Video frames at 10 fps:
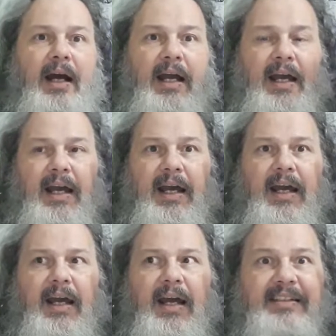
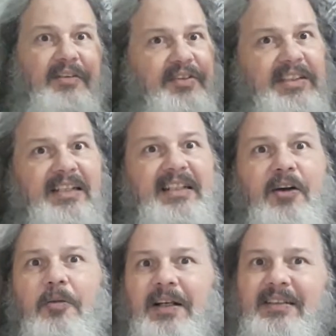é, essa fantasia
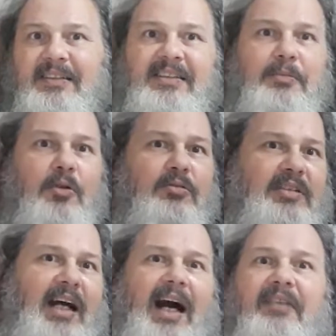começa a
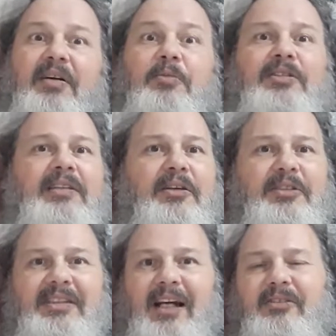desmontar, vai mostrando o
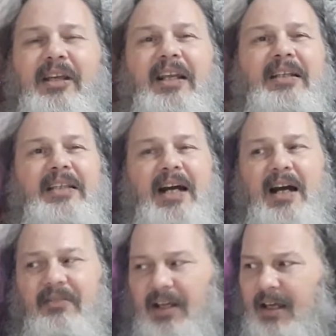estado que ele
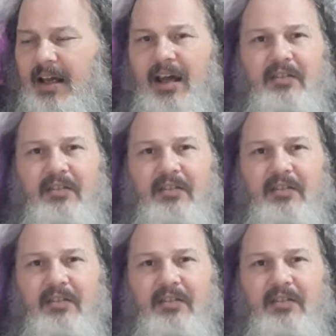tá, vai,